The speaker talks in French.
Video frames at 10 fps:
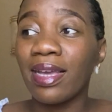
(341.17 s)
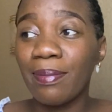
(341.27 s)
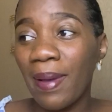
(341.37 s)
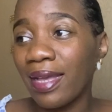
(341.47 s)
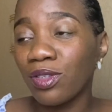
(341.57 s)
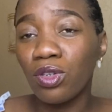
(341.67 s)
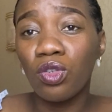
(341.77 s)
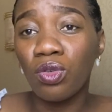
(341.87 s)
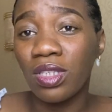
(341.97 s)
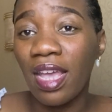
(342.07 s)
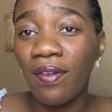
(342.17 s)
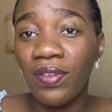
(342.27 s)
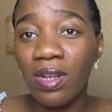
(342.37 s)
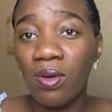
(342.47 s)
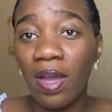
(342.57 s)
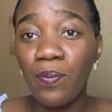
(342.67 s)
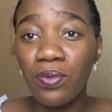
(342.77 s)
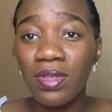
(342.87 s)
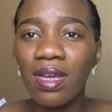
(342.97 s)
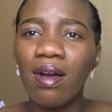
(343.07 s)
Parce que Joseph, il aurait
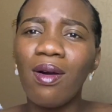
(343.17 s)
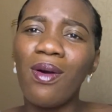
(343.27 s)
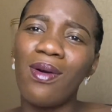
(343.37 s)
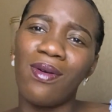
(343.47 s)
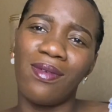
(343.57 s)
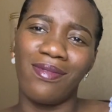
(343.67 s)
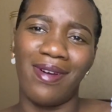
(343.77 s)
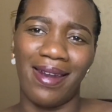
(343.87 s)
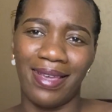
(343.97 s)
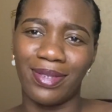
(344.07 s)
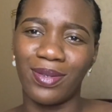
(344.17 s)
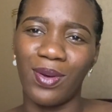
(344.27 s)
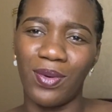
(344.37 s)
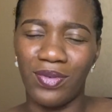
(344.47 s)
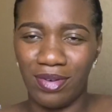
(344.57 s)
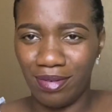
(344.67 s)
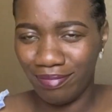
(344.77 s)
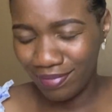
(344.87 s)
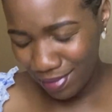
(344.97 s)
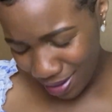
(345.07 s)
pu dire, oh voilà, ils sont revenus
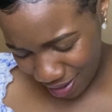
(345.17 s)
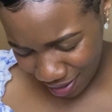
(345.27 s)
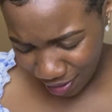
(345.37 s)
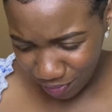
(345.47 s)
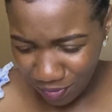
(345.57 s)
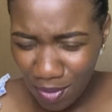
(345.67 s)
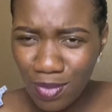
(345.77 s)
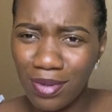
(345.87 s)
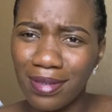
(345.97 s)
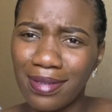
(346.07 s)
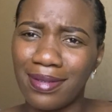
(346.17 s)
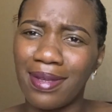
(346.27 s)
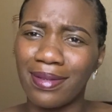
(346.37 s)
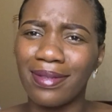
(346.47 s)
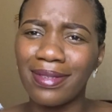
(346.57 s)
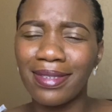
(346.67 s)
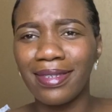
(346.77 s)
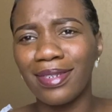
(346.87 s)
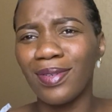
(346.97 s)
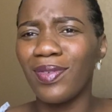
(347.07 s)
ils vont me
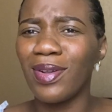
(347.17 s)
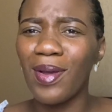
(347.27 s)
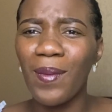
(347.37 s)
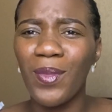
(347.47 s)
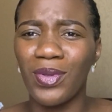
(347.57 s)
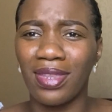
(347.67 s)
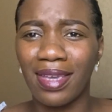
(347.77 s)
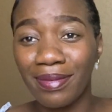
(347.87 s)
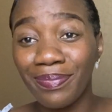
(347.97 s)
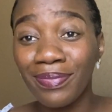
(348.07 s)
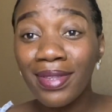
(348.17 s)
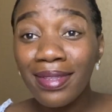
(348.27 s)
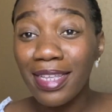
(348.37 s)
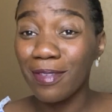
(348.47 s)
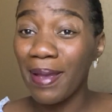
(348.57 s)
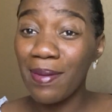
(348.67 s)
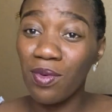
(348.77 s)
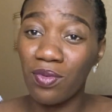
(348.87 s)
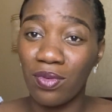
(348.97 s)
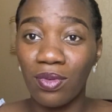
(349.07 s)
sentir, je vais leur montrer. N'est-ce pas, ils
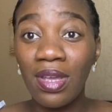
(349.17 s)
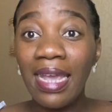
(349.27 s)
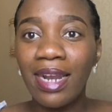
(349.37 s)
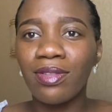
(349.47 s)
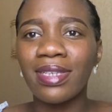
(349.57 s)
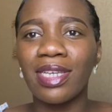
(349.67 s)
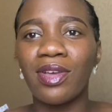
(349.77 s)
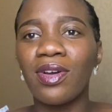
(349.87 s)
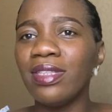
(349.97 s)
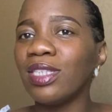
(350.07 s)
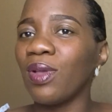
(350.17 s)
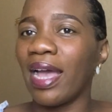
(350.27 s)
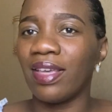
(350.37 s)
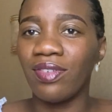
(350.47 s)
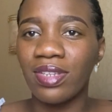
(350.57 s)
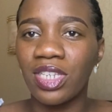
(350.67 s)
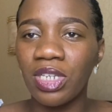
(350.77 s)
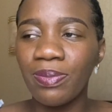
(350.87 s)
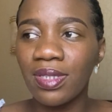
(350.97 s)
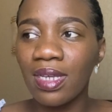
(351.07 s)
m'ont vendu. Et le c'est que quand ils sont arrivés en
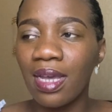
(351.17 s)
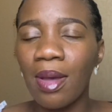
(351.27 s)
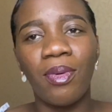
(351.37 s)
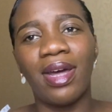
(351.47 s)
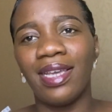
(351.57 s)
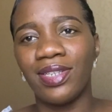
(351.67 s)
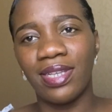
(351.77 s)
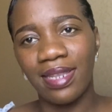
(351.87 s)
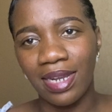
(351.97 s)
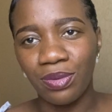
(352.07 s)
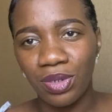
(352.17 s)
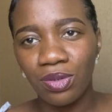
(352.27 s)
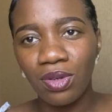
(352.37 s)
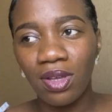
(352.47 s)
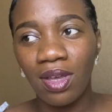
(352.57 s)
Égypte pour aller acheter de la nourriture,